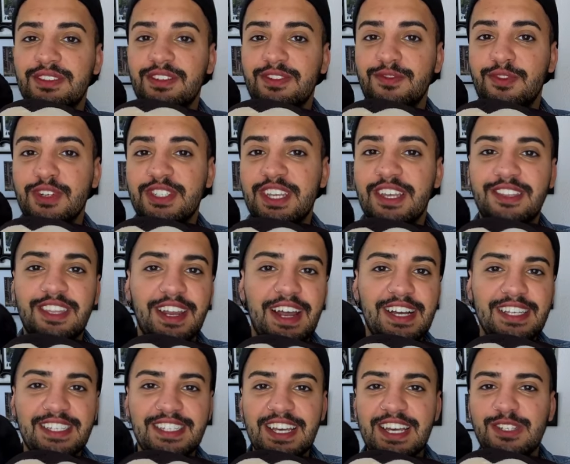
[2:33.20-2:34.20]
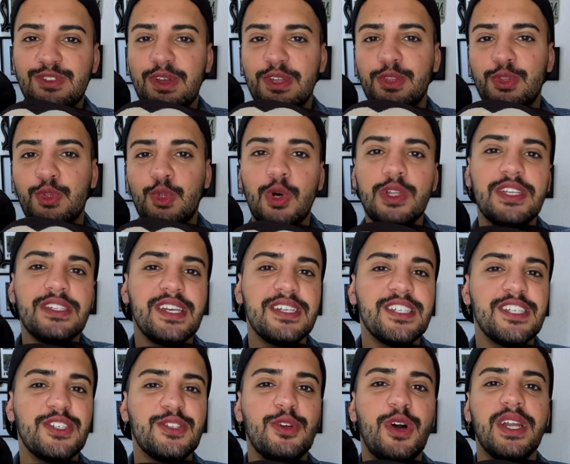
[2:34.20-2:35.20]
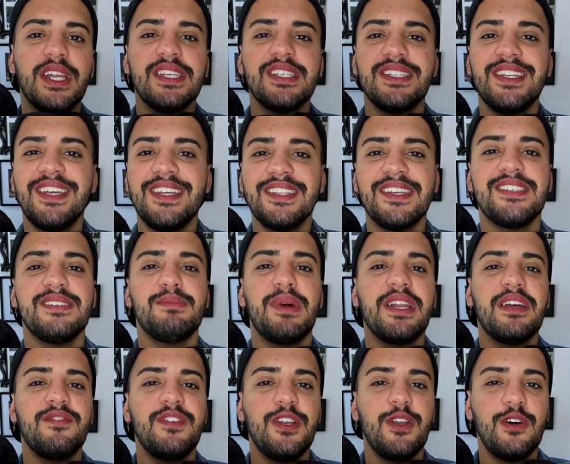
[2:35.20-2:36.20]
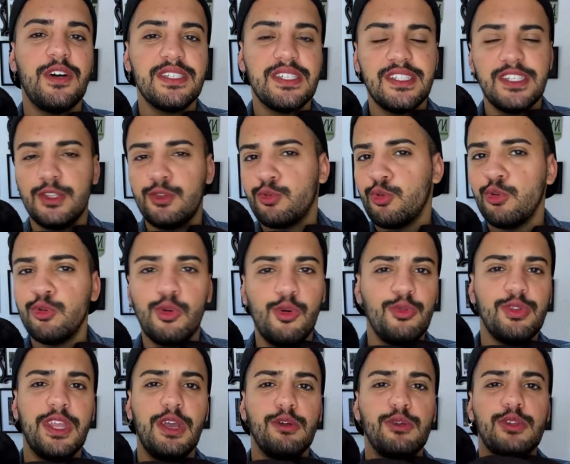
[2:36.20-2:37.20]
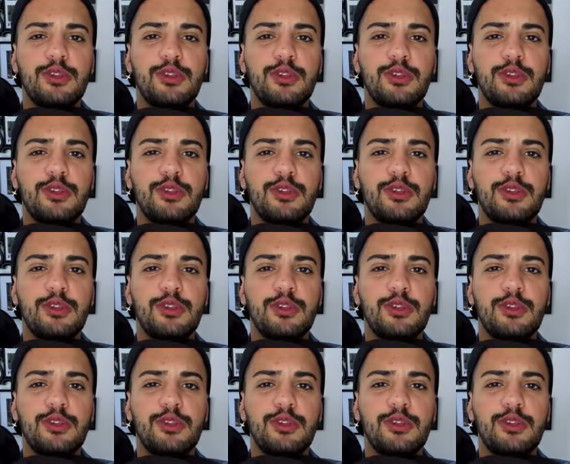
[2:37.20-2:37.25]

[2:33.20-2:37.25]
Você terá acesso a todas as histórias lindas e maravilhosas e todo o conteúdo